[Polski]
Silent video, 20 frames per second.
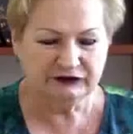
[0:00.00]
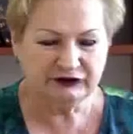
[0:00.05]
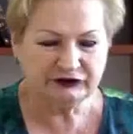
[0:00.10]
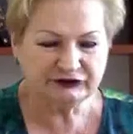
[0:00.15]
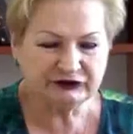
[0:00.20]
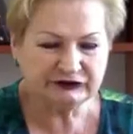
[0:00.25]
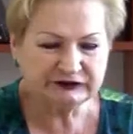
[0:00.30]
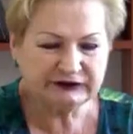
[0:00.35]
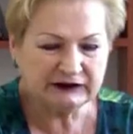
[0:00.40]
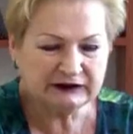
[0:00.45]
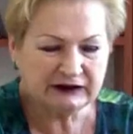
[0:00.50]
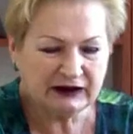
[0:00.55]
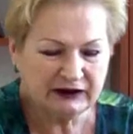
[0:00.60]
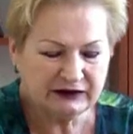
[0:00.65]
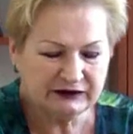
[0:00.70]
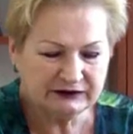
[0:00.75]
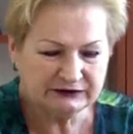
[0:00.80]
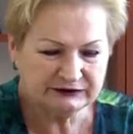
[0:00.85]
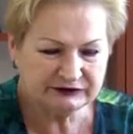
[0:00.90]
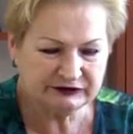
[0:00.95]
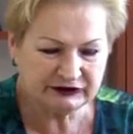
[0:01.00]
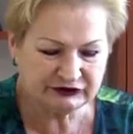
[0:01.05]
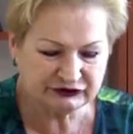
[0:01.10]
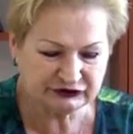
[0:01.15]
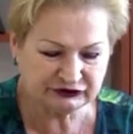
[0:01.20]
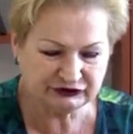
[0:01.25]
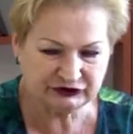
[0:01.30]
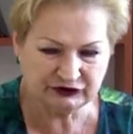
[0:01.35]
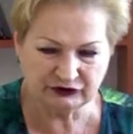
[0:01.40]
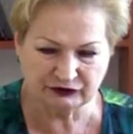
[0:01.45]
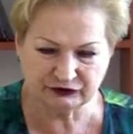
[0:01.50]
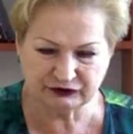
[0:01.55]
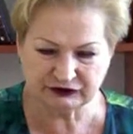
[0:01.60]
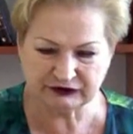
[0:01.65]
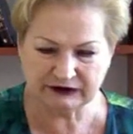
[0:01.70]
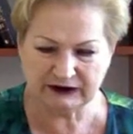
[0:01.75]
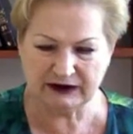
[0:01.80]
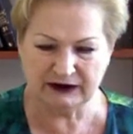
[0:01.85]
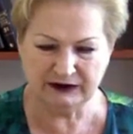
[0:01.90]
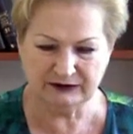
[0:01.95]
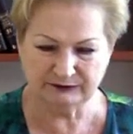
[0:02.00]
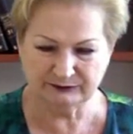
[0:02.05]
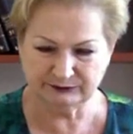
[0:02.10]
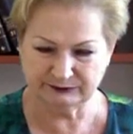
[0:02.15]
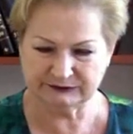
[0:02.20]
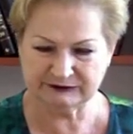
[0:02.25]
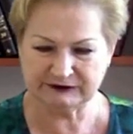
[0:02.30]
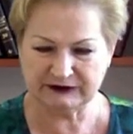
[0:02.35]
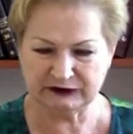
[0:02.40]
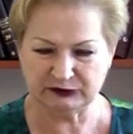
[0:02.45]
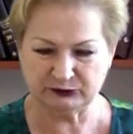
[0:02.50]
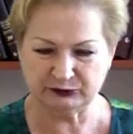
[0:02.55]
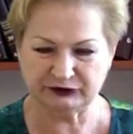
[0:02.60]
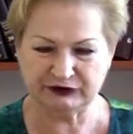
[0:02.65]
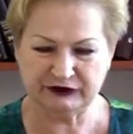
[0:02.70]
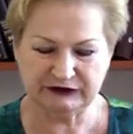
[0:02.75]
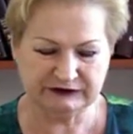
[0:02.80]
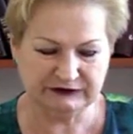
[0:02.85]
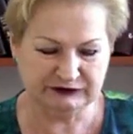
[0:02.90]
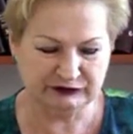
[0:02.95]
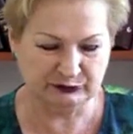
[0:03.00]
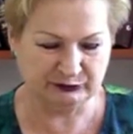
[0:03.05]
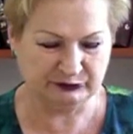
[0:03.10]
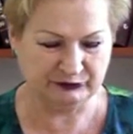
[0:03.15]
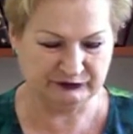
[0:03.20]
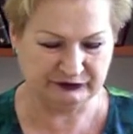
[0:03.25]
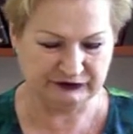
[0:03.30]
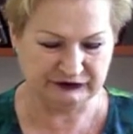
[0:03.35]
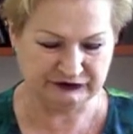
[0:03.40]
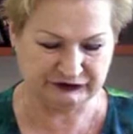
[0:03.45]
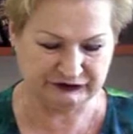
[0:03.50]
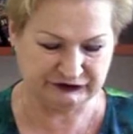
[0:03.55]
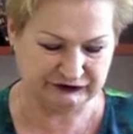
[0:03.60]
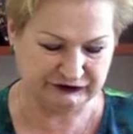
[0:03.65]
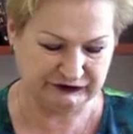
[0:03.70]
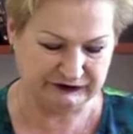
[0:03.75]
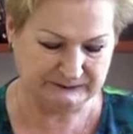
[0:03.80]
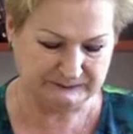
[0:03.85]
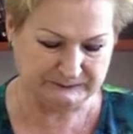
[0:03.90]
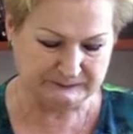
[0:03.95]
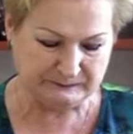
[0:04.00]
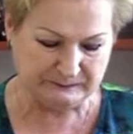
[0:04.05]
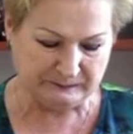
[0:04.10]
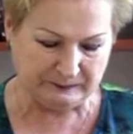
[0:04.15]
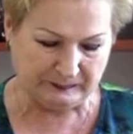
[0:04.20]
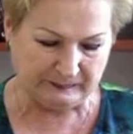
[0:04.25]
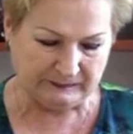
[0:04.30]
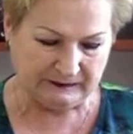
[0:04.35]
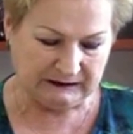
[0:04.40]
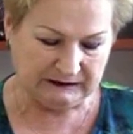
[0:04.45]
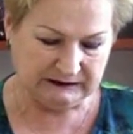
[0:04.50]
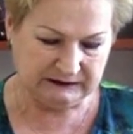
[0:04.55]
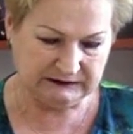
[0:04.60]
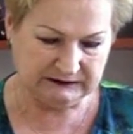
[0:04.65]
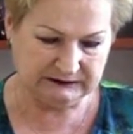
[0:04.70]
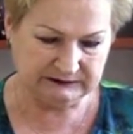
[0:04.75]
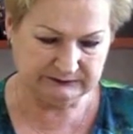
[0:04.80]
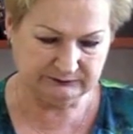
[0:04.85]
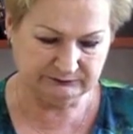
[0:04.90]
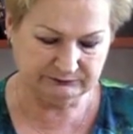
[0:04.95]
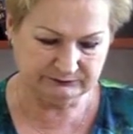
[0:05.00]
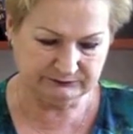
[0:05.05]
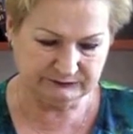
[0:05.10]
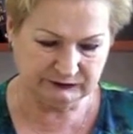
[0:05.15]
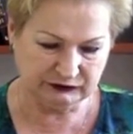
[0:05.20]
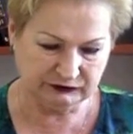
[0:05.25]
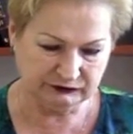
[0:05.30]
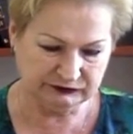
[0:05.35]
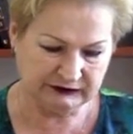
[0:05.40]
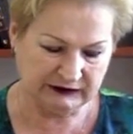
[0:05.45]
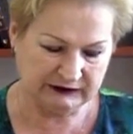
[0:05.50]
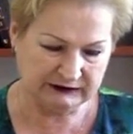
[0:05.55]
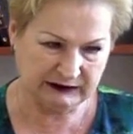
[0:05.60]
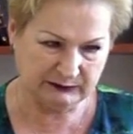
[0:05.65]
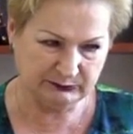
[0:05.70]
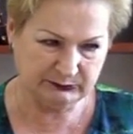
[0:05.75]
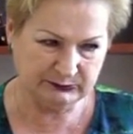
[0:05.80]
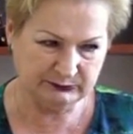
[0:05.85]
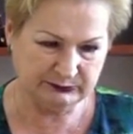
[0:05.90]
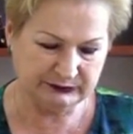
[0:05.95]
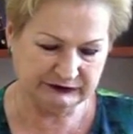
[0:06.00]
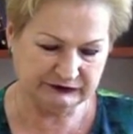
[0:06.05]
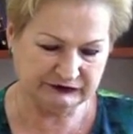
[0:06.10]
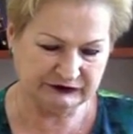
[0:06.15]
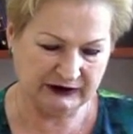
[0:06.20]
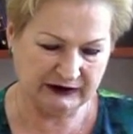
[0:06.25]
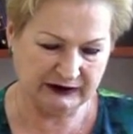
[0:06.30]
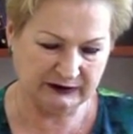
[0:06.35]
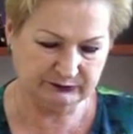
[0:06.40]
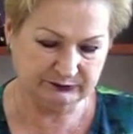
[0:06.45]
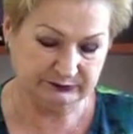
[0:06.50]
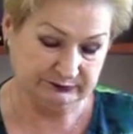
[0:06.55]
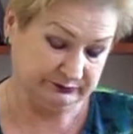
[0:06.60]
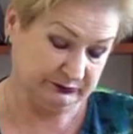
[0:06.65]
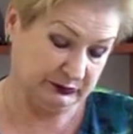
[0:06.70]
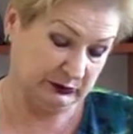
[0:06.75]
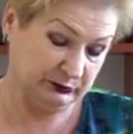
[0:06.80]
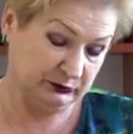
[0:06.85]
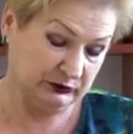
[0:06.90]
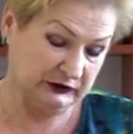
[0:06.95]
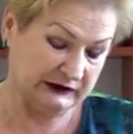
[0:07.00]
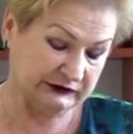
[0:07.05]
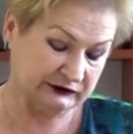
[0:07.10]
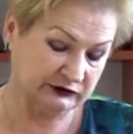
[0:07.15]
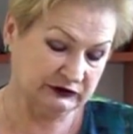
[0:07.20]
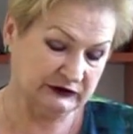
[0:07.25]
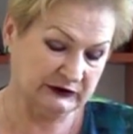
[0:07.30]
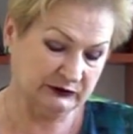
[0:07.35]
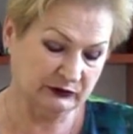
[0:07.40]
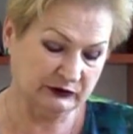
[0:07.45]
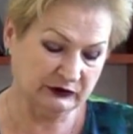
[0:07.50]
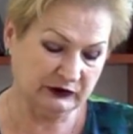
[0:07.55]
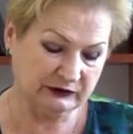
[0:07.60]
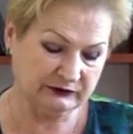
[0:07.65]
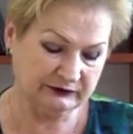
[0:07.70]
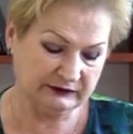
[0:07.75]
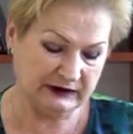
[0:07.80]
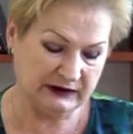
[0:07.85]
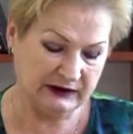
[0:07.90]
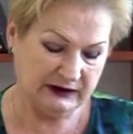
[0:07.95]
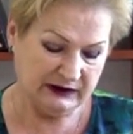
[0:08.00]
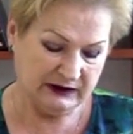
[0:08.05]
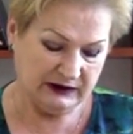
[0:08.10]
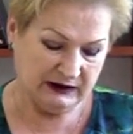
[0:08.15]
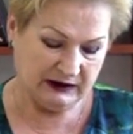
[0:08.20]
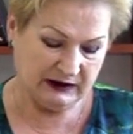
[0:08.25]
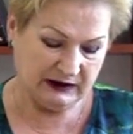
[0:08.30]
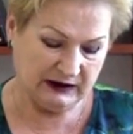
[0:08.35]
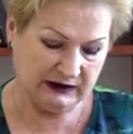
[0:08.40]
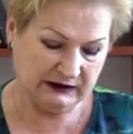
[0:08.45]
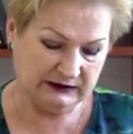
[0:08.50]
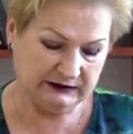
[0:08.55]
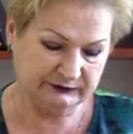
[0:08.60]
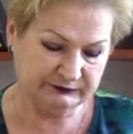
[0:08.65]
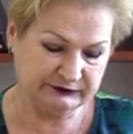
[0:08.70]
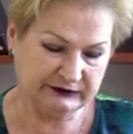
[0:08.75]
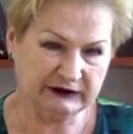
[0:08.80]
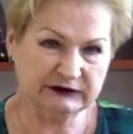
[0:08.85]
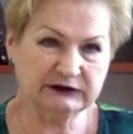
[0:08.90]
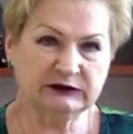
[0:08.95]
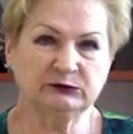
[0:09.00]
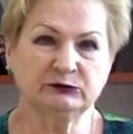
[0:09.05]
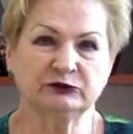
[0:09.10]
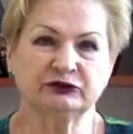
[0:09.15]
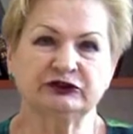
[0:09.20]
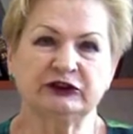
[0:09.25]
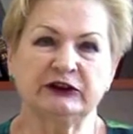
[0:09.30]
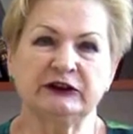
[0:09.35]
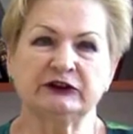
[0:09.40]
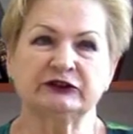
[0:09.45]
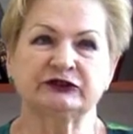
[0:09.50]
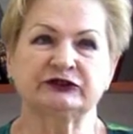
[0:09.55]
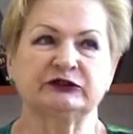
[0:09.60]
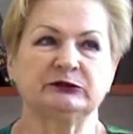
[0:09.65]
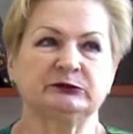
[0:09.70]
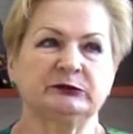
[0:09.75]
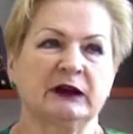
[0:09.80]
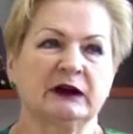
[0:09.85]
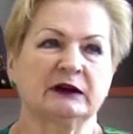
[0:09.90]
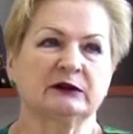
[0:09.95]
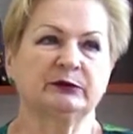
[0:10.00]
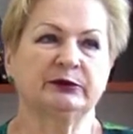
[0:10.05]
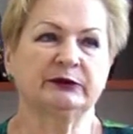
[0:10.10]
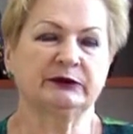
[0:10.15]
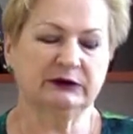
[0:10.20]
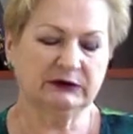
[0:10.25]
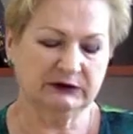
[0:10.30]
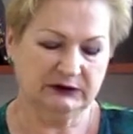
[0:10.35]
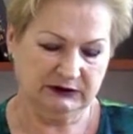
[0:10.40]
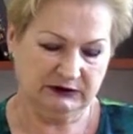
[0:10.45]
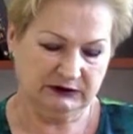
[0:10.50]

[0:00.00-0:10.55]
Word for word: Jeszcze taka też książka, zanim przejdę do powieści, e, no taka bym powiedziała popularno-naukowa, ale w takim szerszym jakby,